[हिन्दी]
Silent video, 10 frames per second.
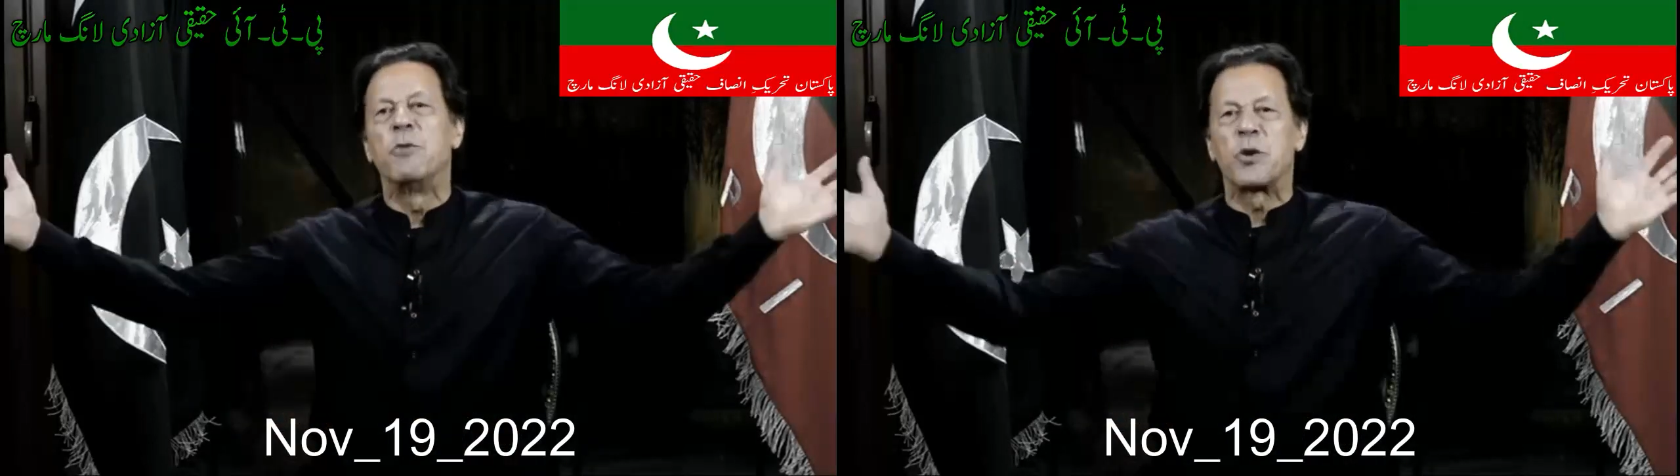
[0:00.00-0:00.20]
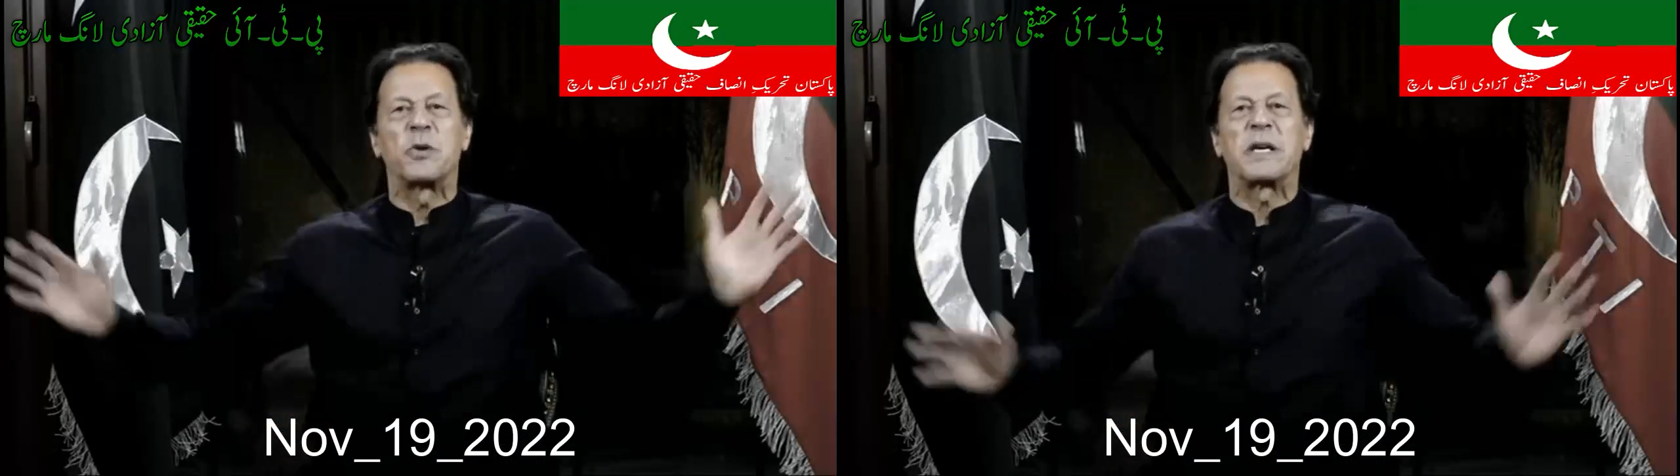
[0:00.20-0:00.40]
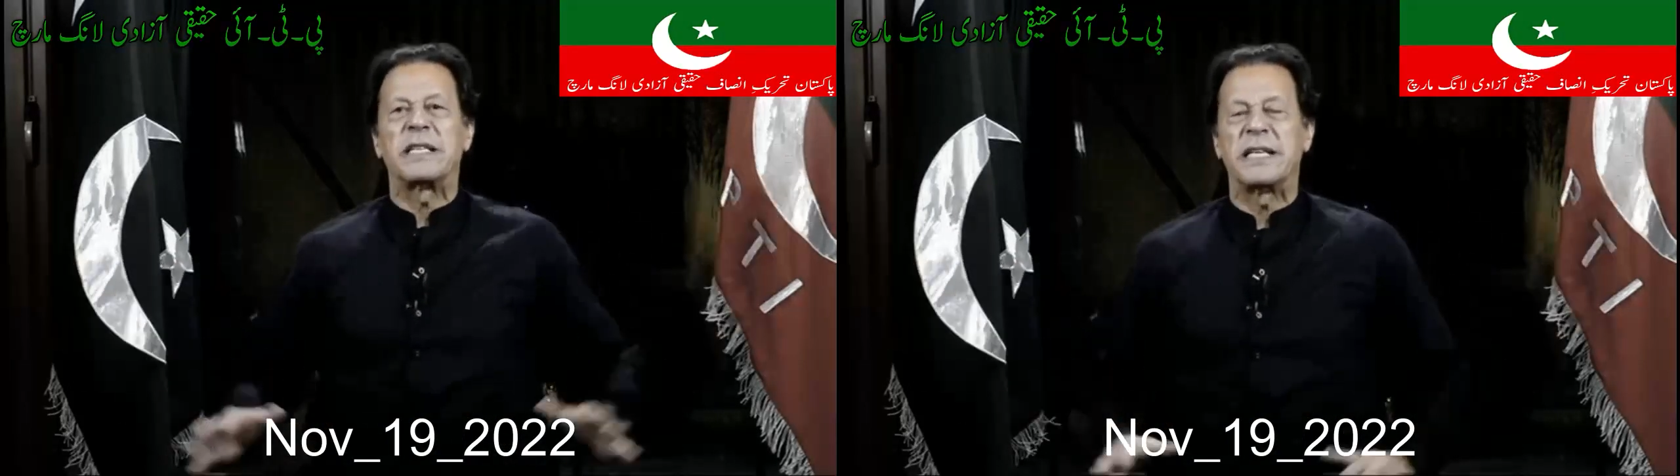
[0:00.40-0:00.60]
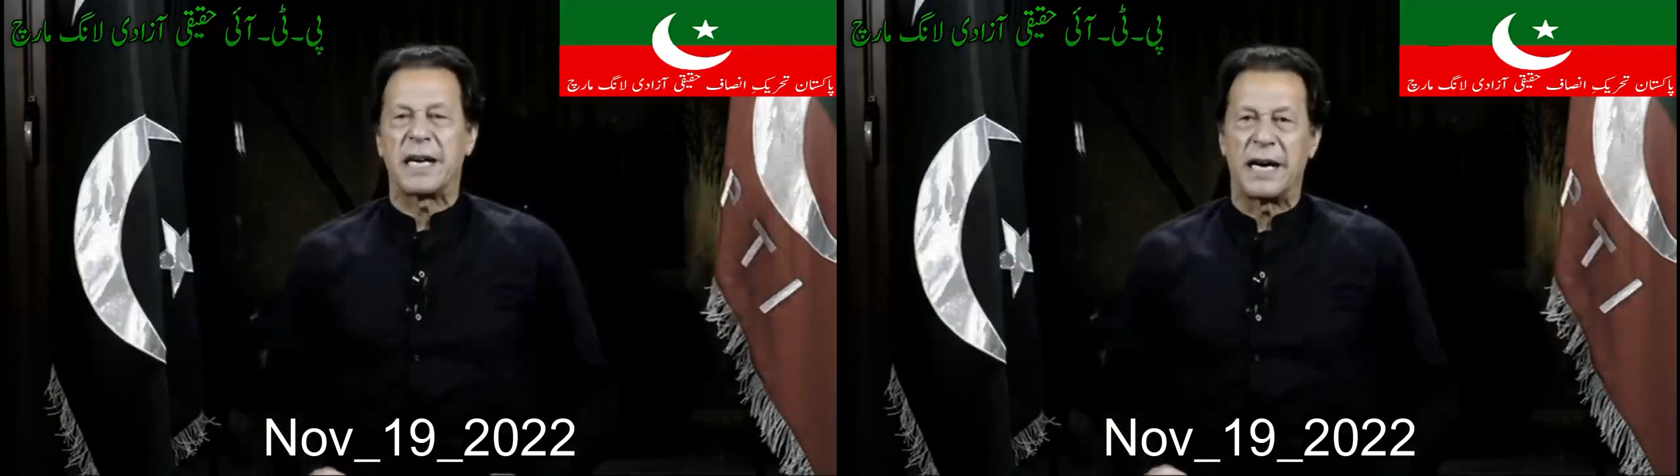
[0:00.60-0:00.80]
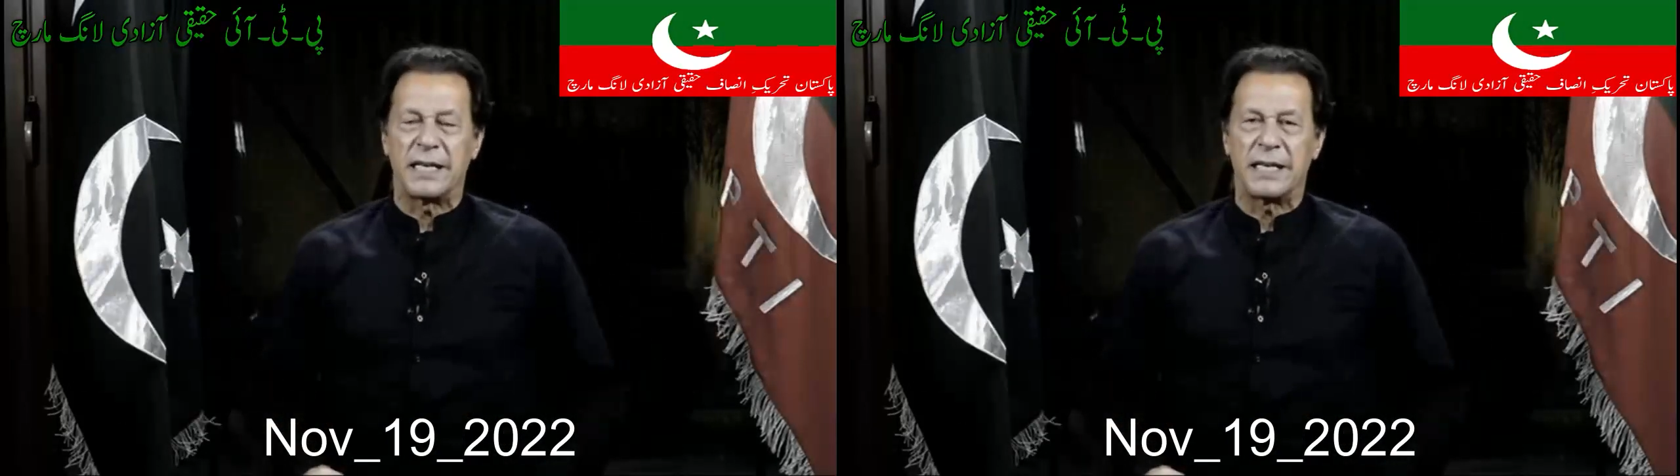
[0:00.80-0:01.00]
मुल्कों का ये
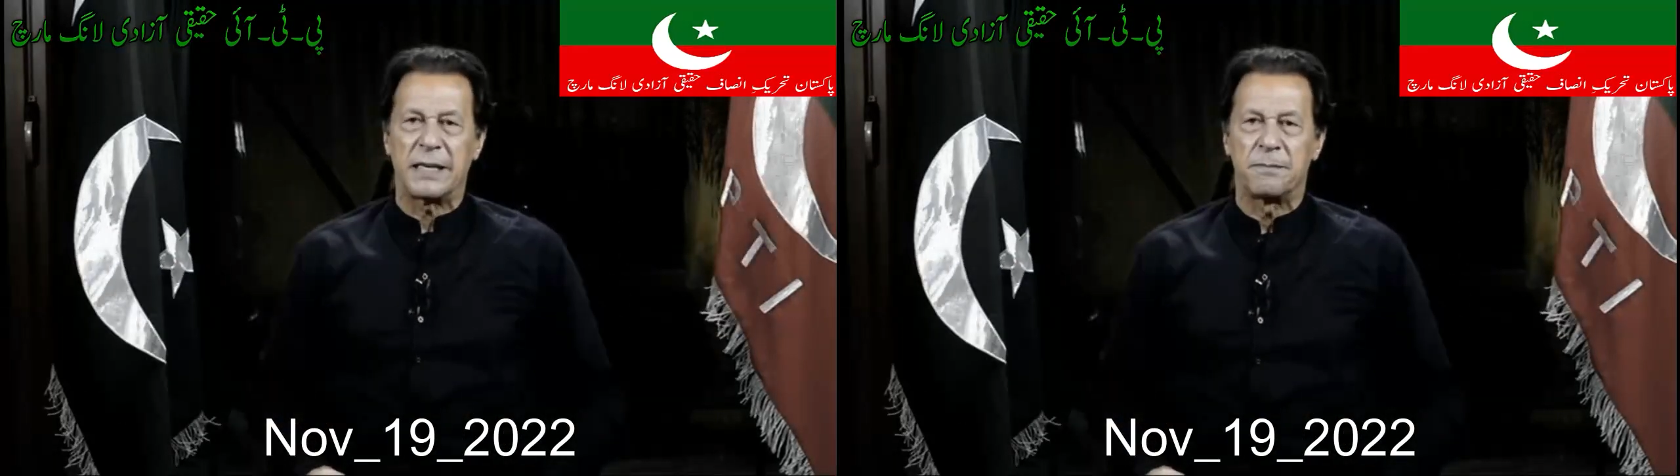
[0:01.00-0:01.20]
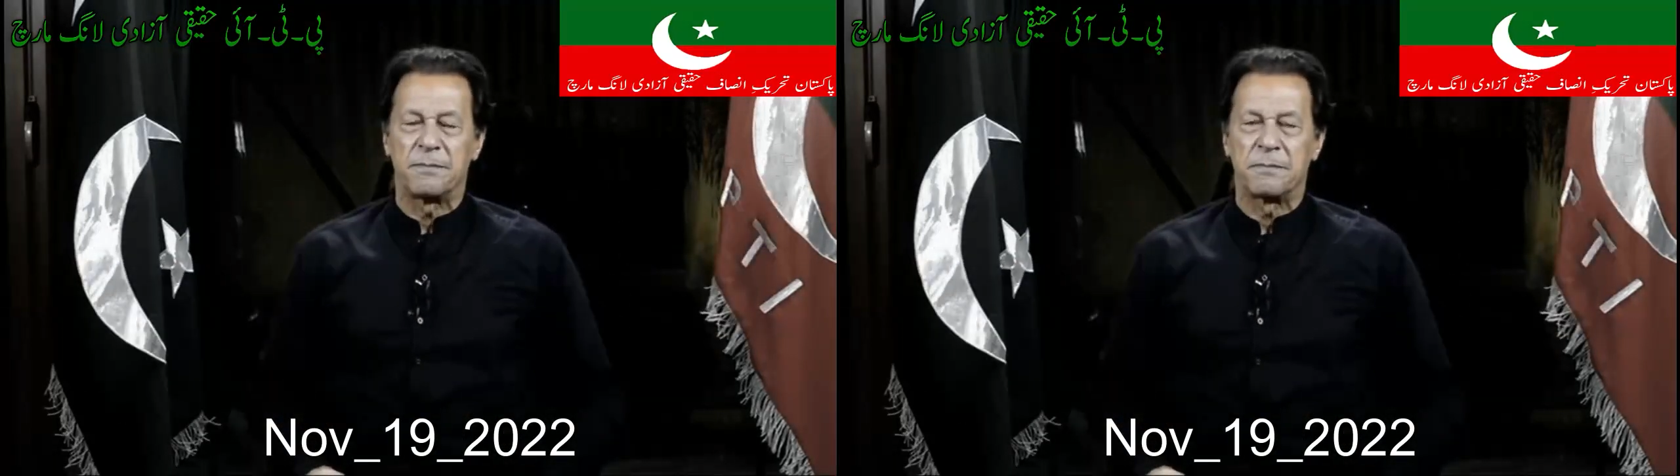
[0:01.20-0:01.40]
कहानी है